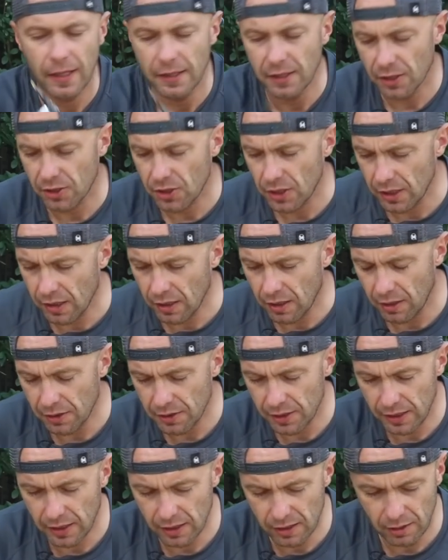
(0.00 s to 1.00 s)
Jeżeli
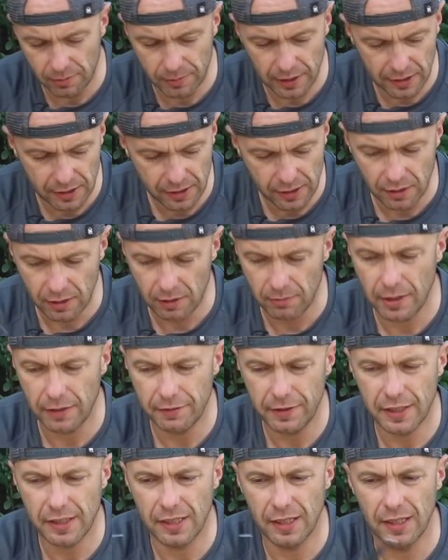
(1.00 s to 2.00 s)
chodzi natomiast o
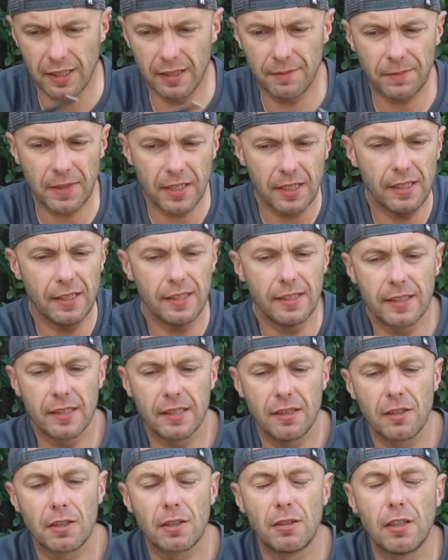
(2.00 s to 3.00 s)
Mavica R,
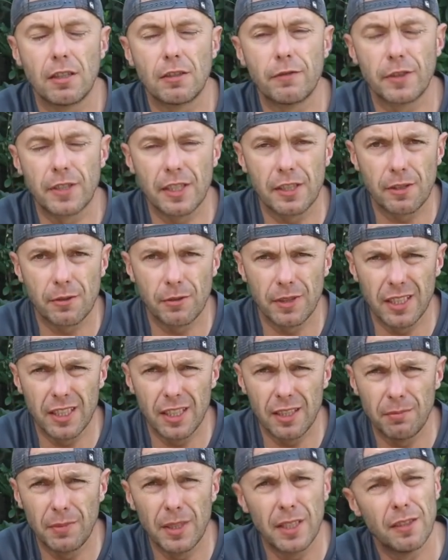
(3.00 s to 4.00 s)
około
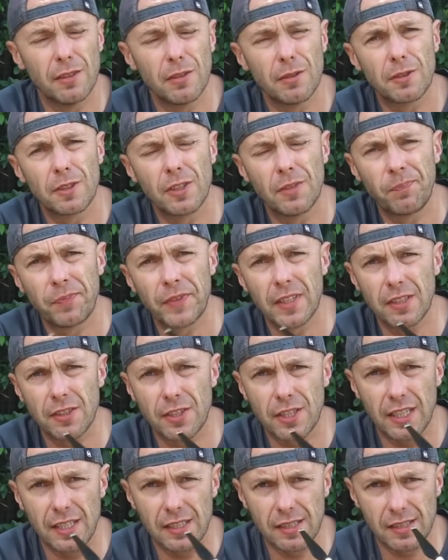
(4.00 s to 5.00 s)
21 minut
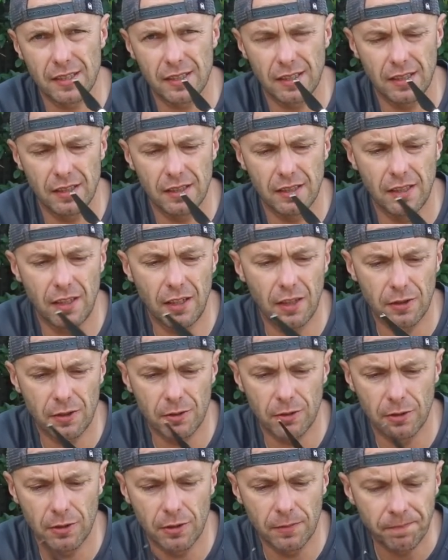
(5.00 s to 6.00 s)
czas e,
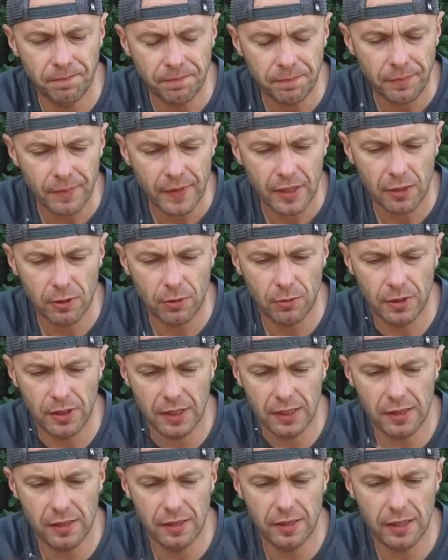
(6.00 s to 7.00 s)
lotu który
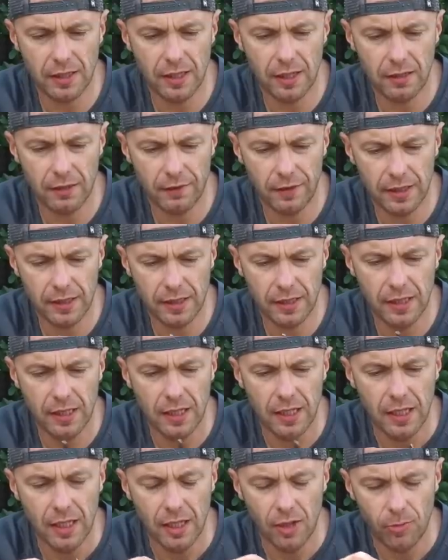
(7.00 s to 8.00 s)
jest deklarowany
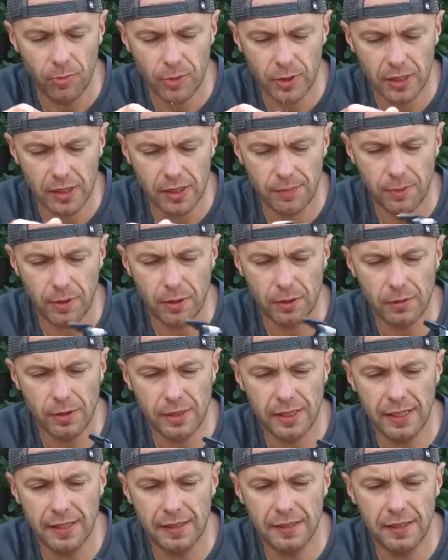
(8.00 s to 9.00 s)
przez
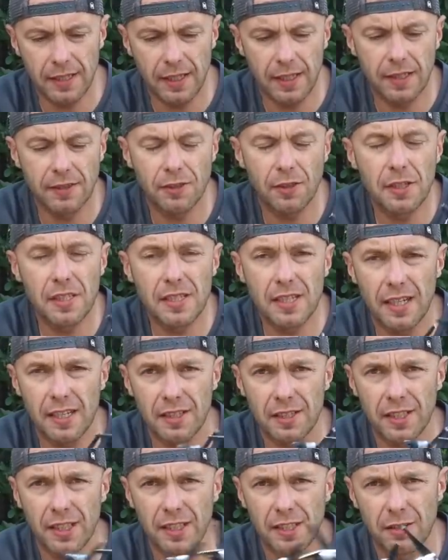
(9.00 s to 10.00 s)
producenta, no i
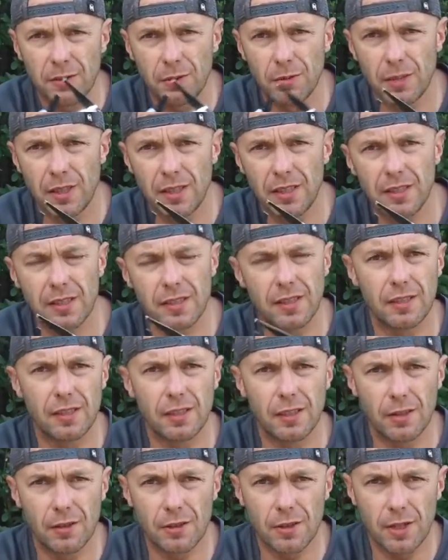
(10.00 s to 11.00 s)
zasięg, który
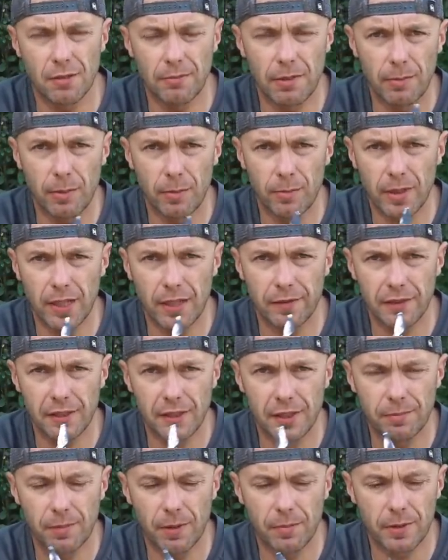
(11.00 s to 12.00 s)
niestety no, trzeba
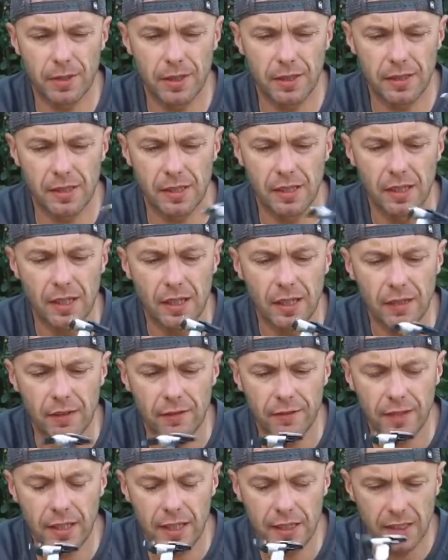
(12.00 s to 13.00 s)
poprawić poprzez
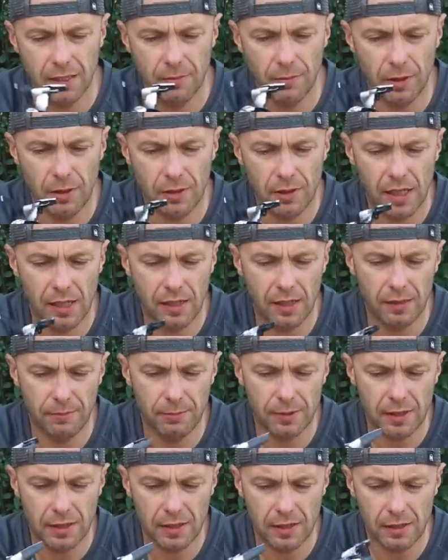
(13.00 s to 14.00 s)
wgranie moda
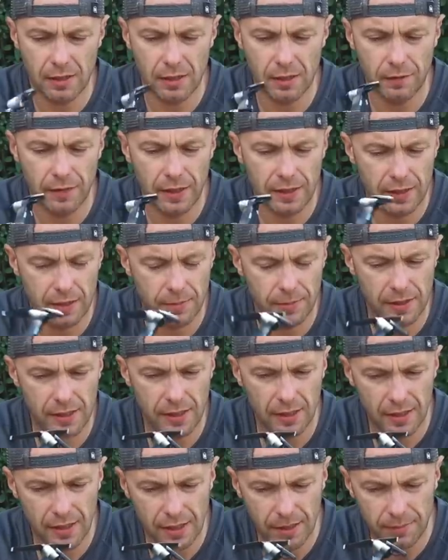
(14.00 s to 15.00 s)
albo zastosowanie
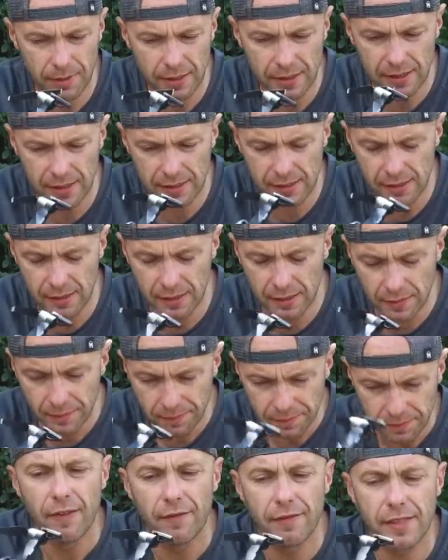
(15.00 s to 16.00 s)
specjalnej aplikacji.
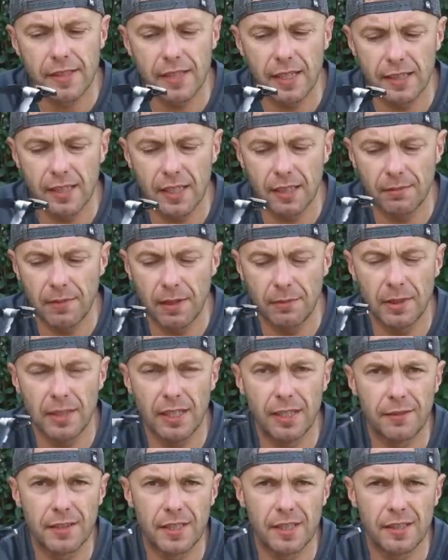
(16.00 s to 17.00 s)
W Stanach mamy
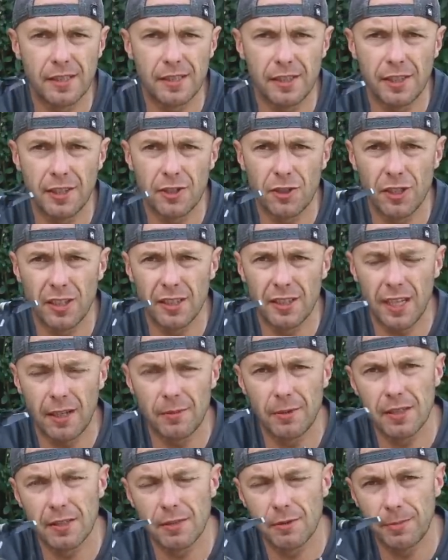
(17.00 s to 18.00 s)
FCC, czyli
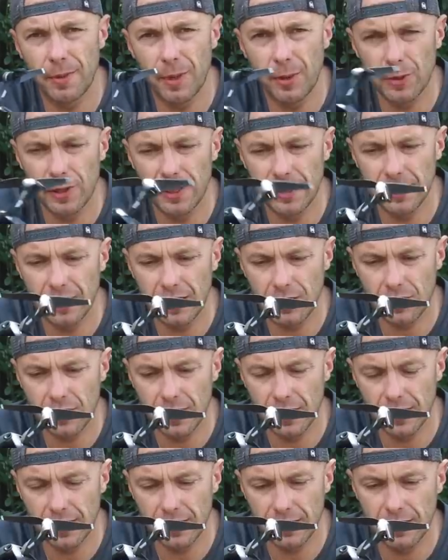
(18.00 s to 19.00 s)
tam jest zupełnie
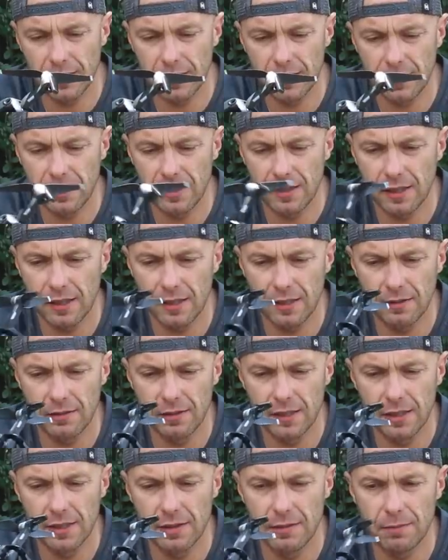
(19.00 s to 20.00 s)
inaczej. Ten
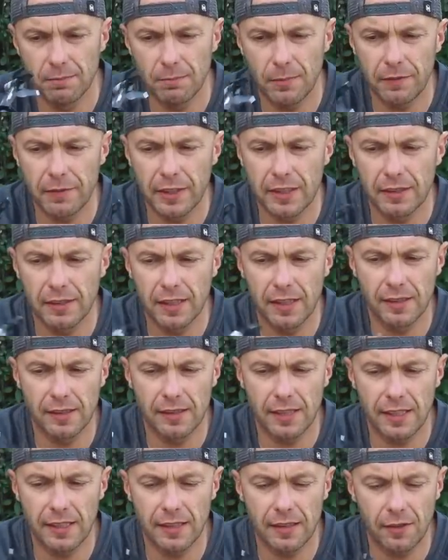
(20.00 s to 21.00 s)
e, Mavic
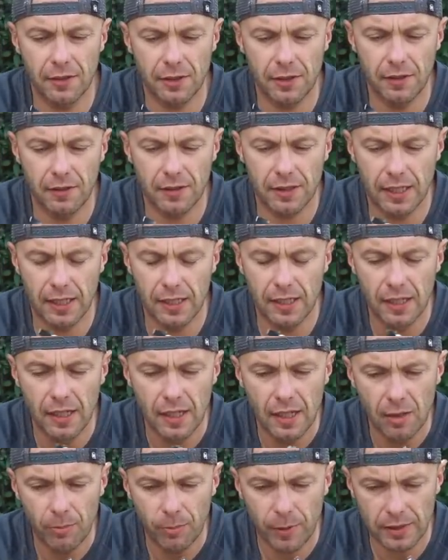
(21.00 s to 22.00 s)
Air osiąga
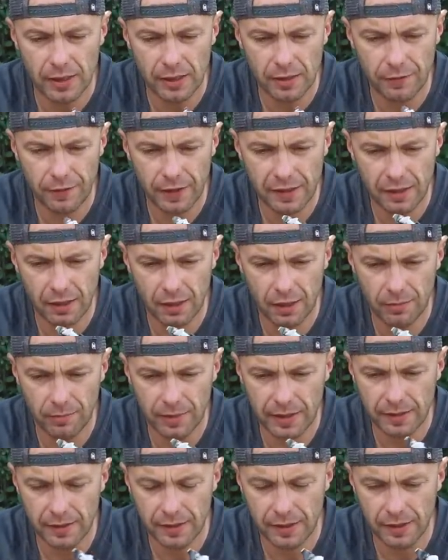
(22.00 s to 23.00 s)
ponad 2 km
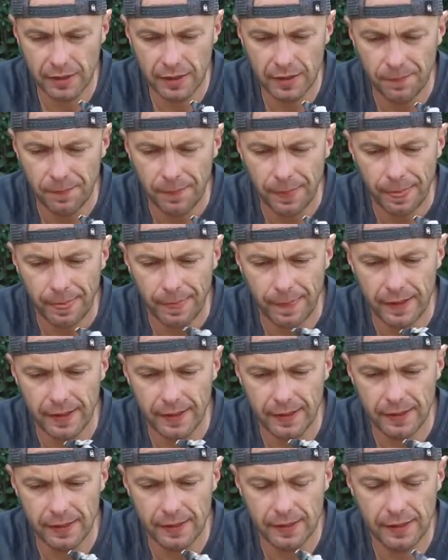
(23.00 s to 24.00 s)
e,
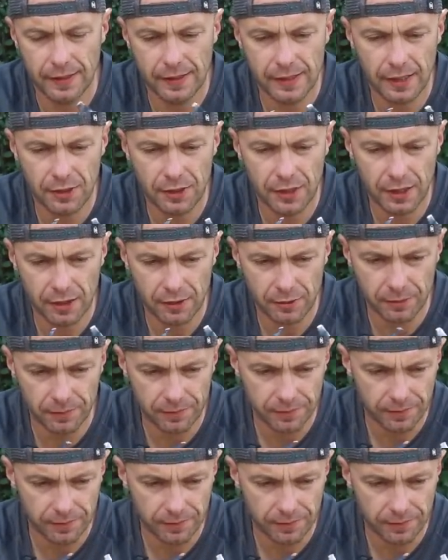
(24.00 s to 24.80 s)
zasięgu.